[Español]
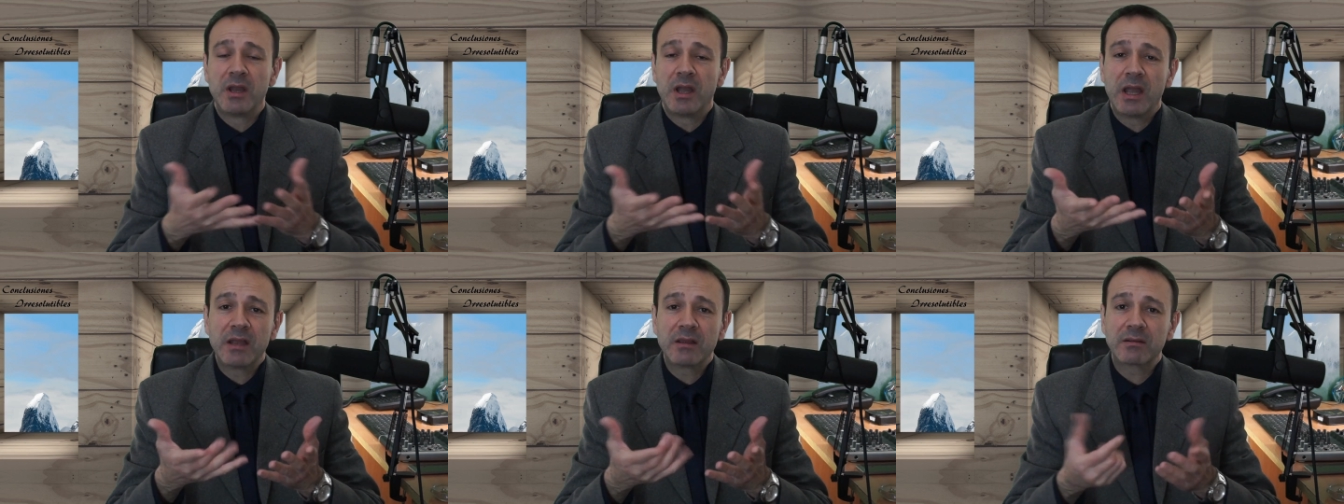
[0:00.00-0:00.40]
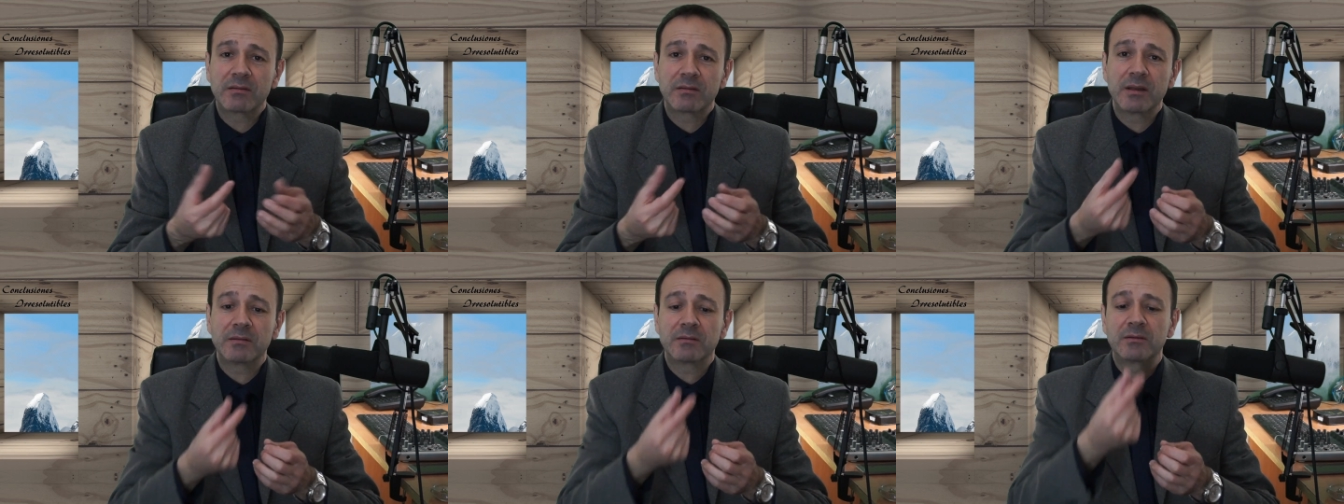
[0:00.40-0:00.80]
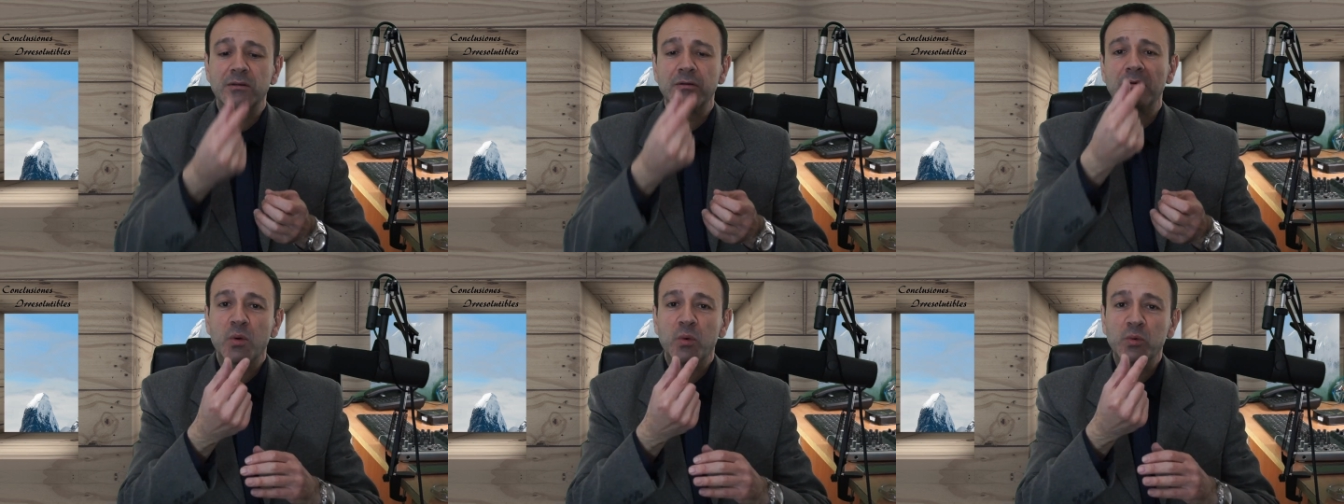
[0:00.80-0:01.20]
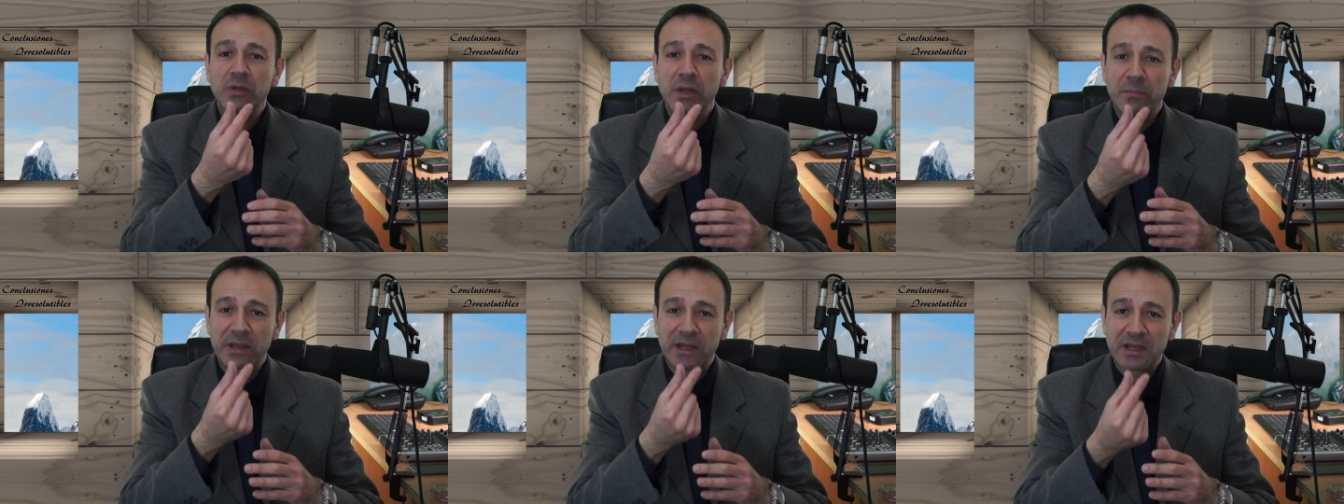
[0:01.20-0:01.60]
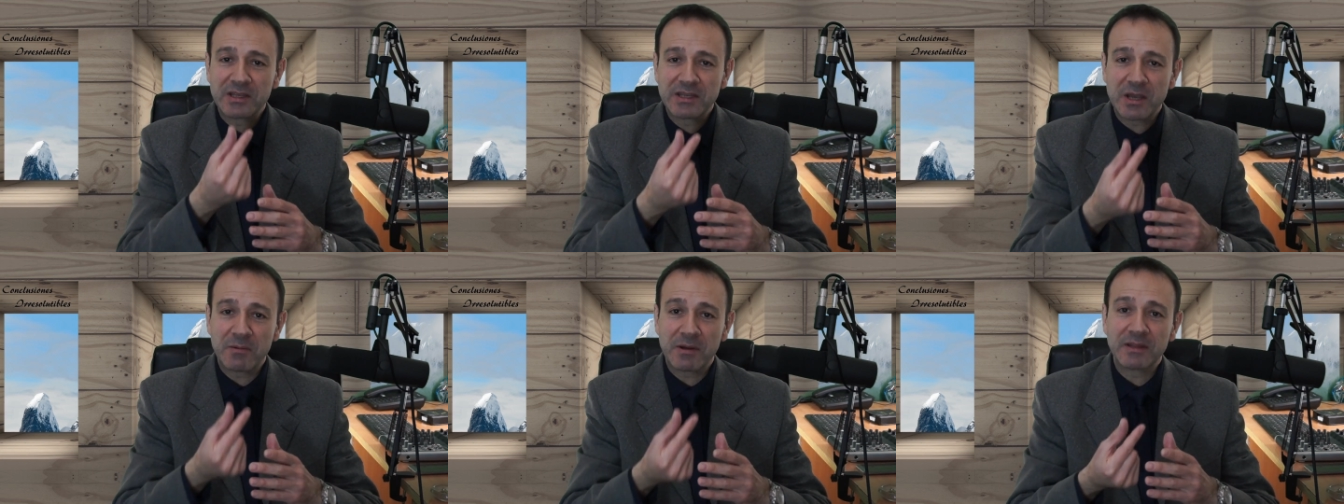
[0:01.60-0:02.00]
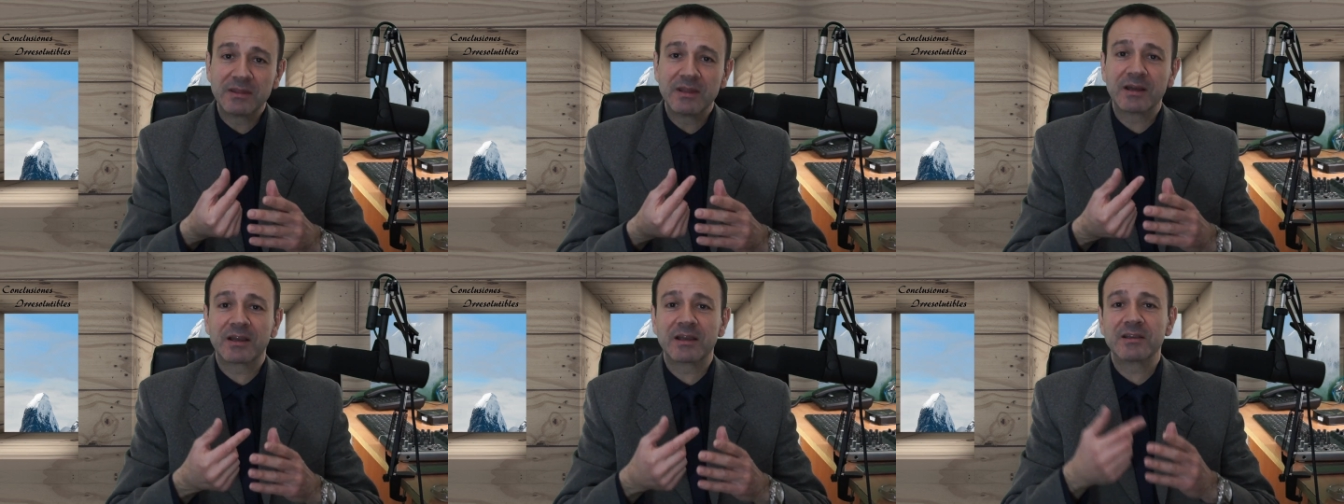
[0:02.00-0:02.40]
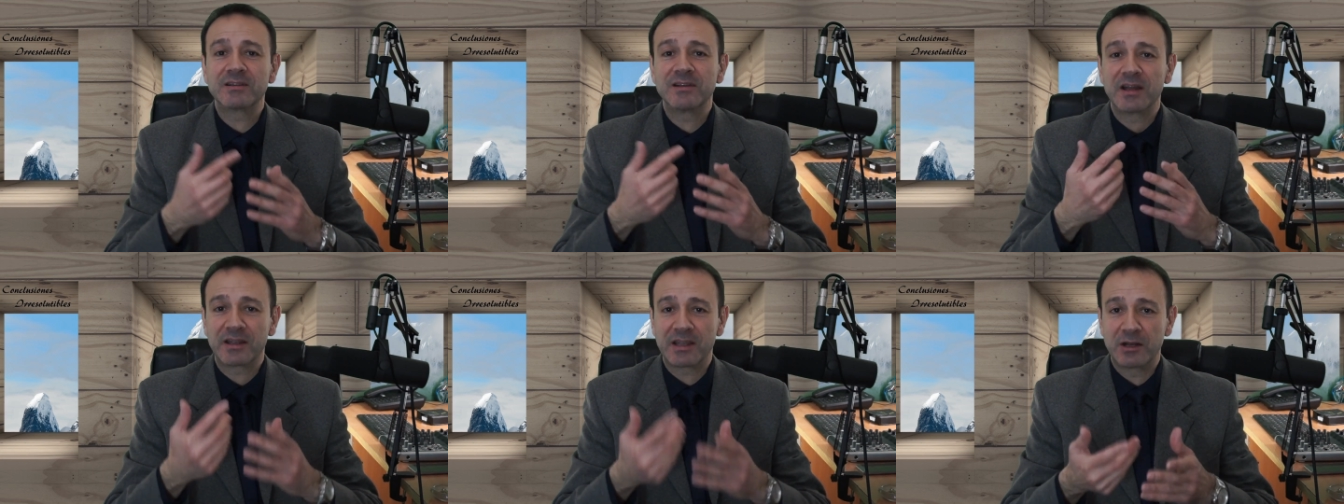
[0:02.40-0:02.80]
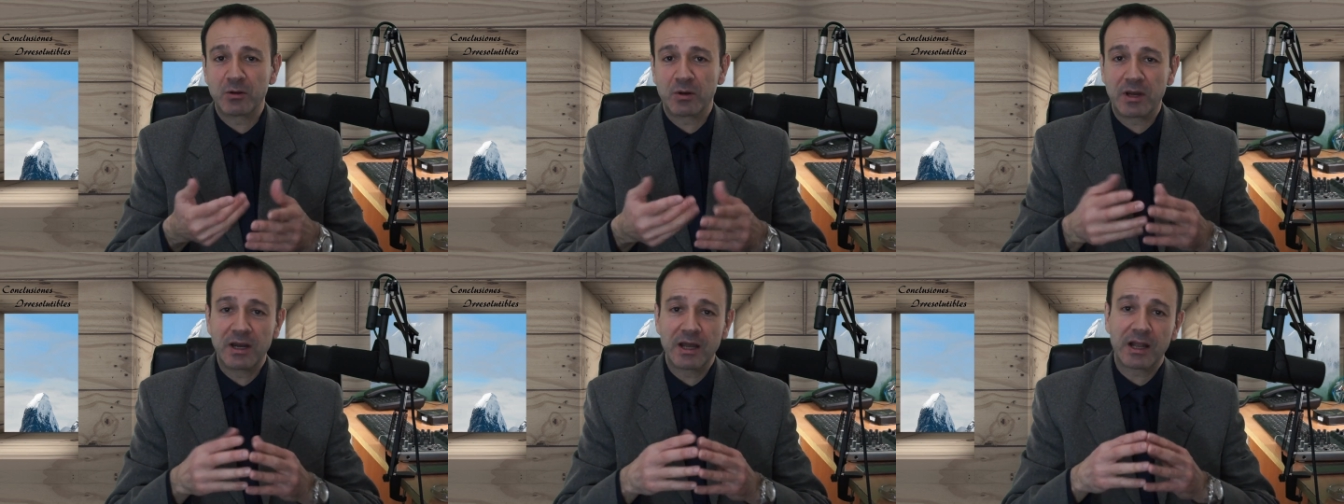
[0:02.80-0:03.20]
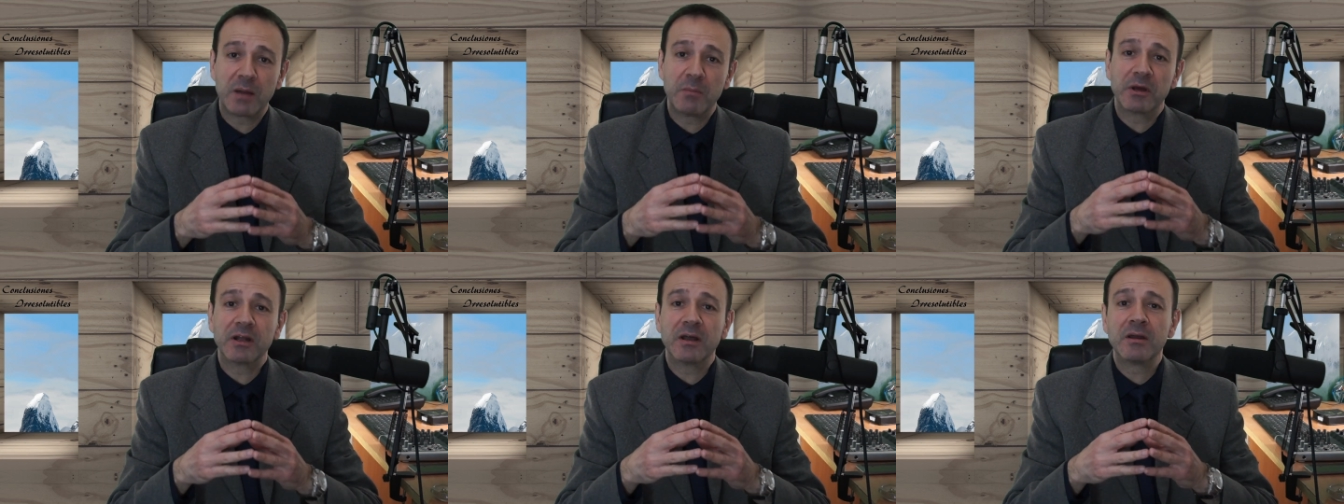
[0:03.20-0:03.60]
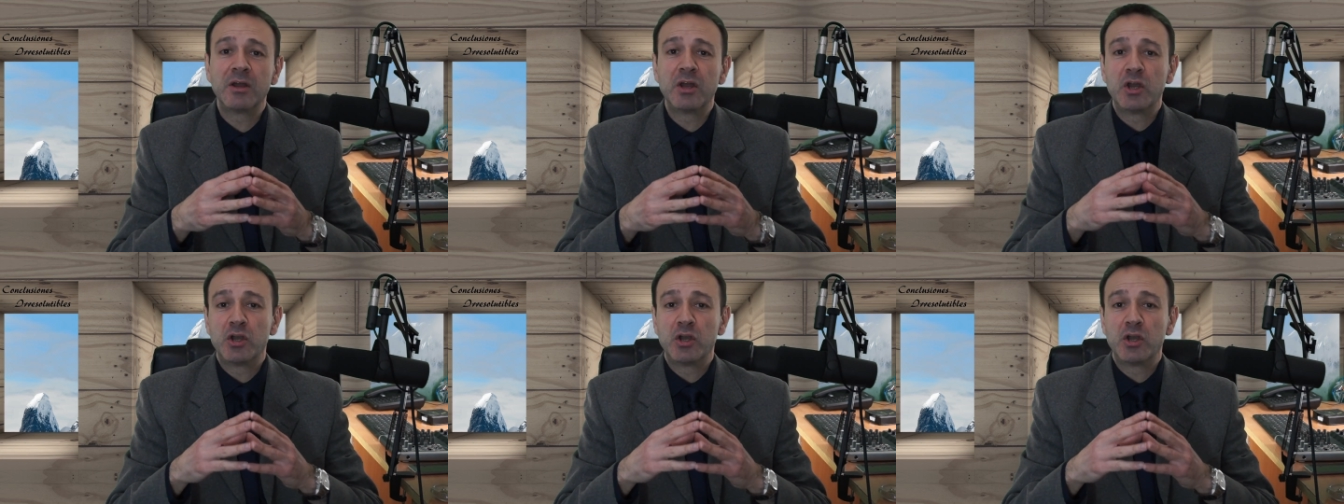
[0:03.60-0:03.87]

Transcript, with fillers: excepto una pequeña banda que es la que aloja la cámara